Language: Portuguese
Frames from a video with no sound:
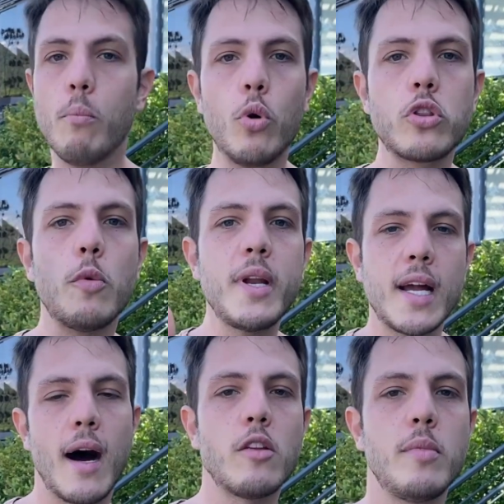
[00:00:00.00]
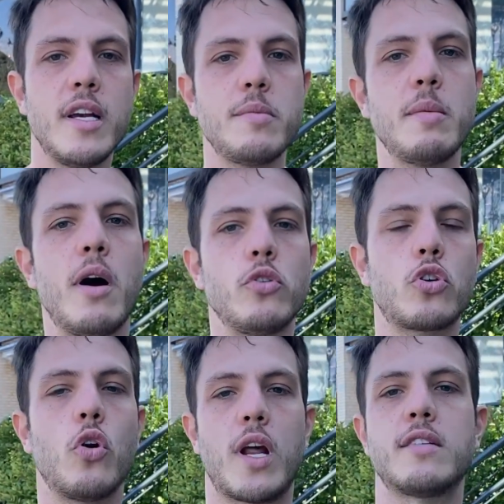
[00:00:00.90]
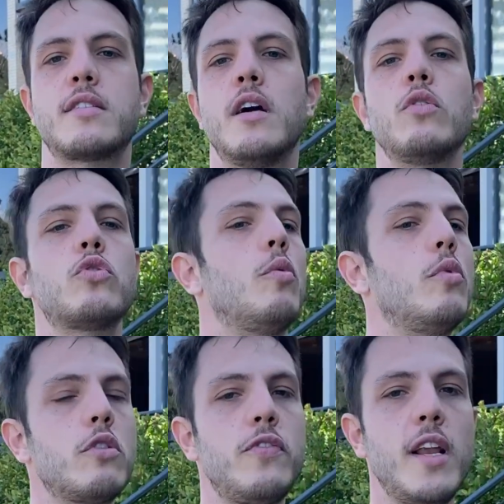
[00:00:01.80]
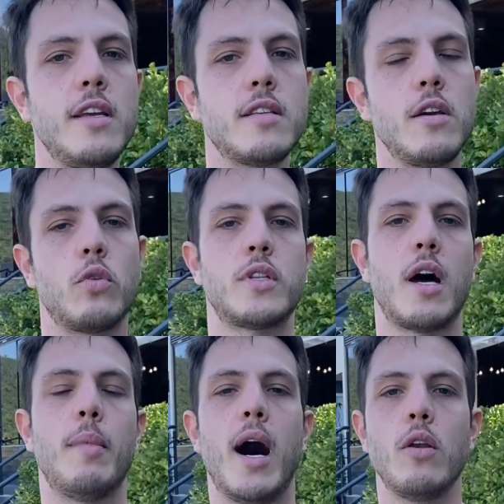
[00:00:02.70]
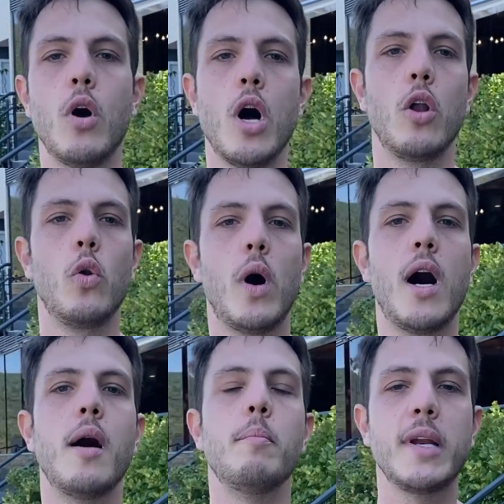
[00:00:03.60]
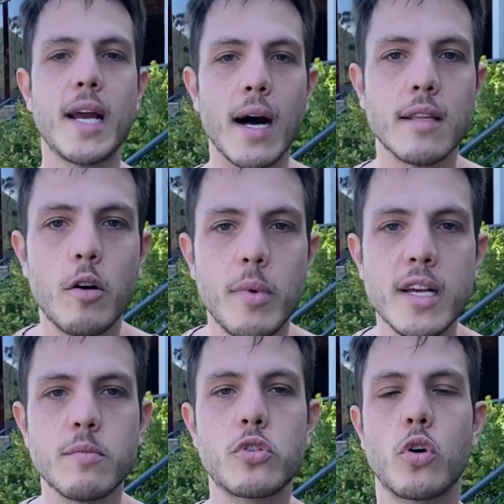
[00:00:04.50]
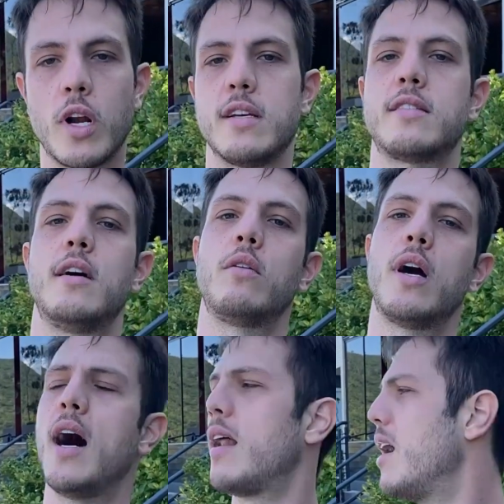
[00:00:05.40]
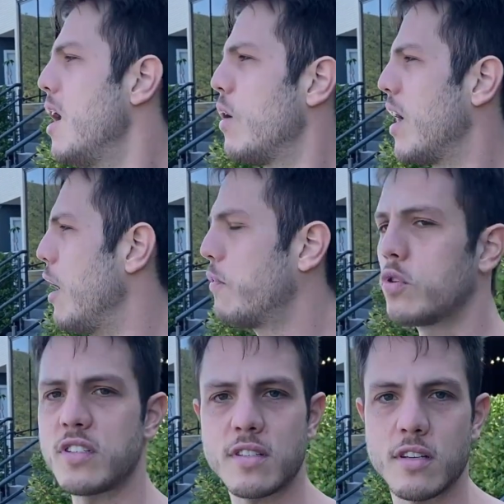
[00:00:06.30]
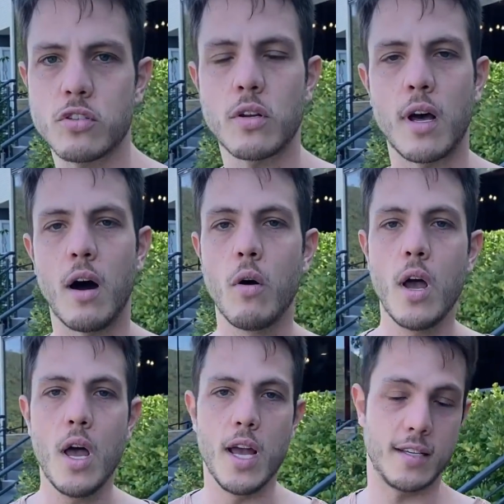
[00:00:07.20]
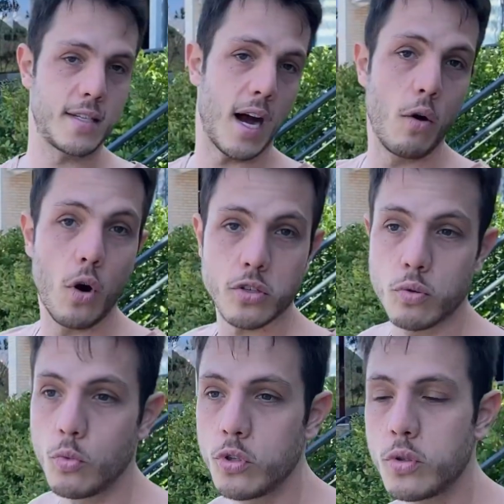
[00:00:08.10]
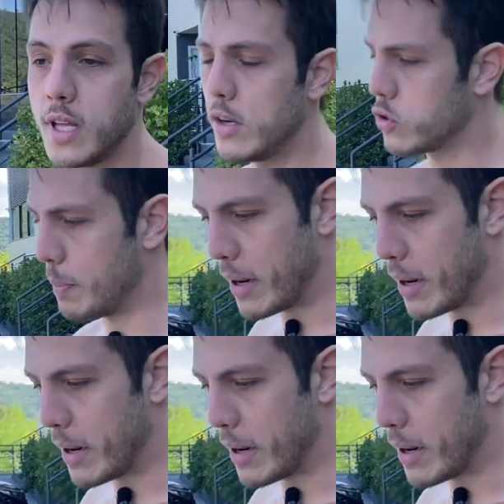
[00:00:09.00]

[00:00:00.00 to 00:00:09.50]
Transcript: muito obrigado mesmo, irmão, de coração. Tô muito feliz aí com o trabalho. Luan, brigadão mesmo, de coração, cara. O carro ficou sensacional. Esse carro eu gosto muito dele, sou